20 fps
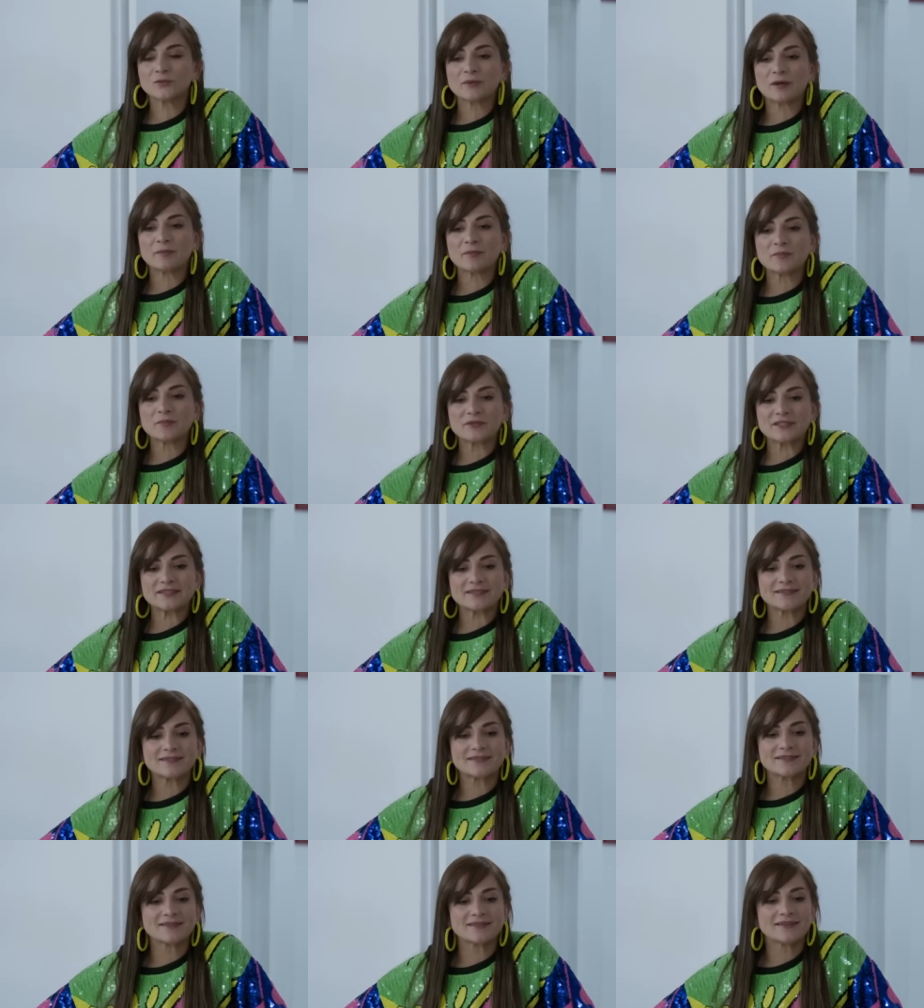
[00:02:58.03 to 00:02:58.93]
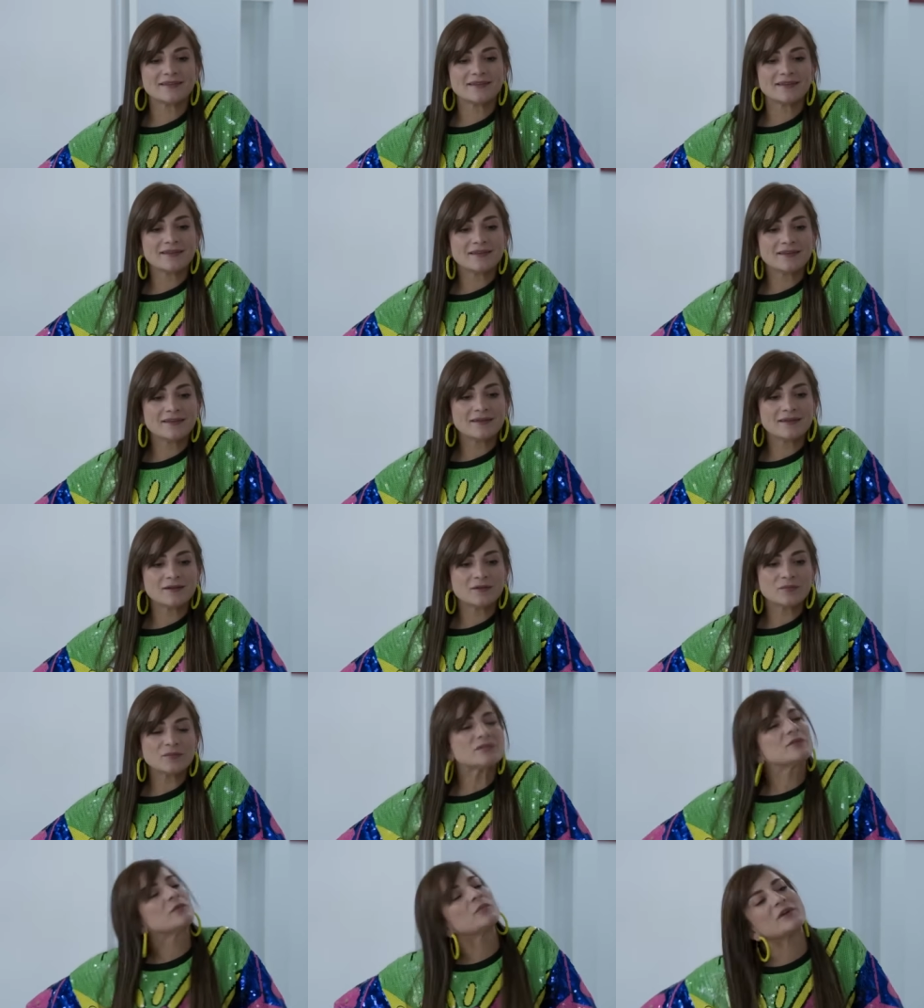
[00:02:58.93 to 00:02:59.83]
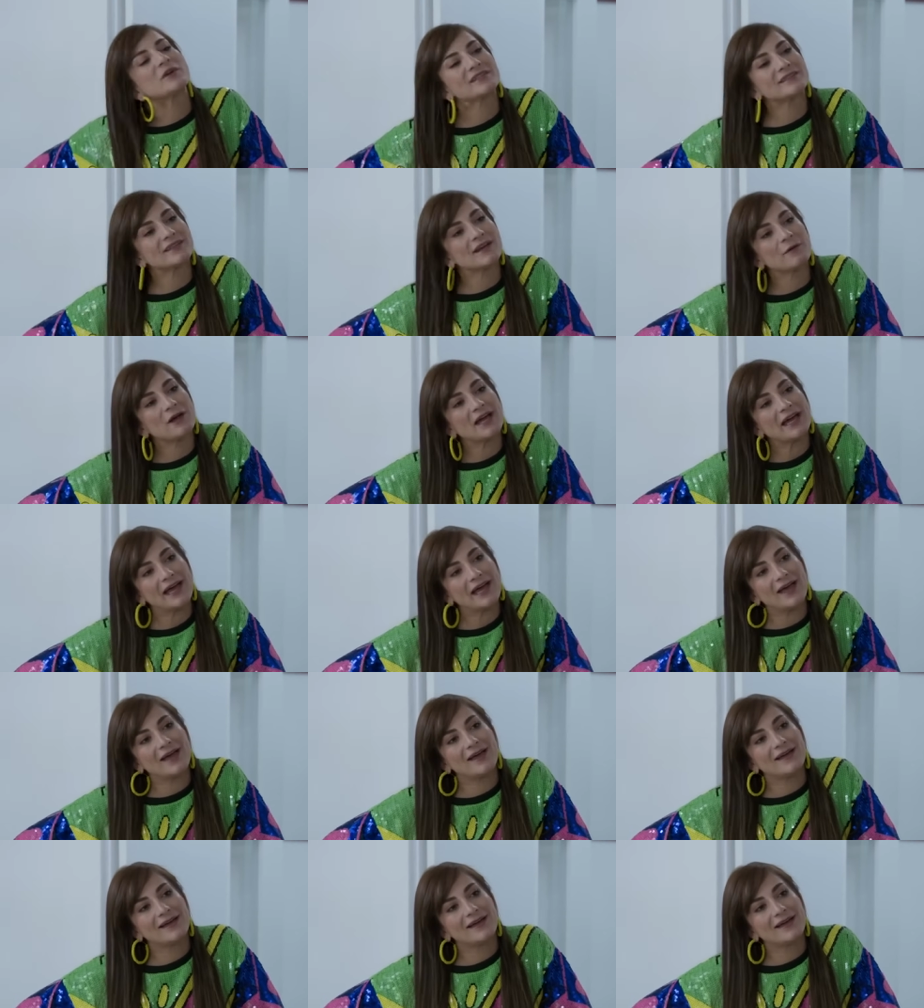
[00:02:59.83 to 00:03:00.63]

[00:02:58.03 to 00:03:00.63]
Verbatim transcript: mami pues, pues no puedes trabajar.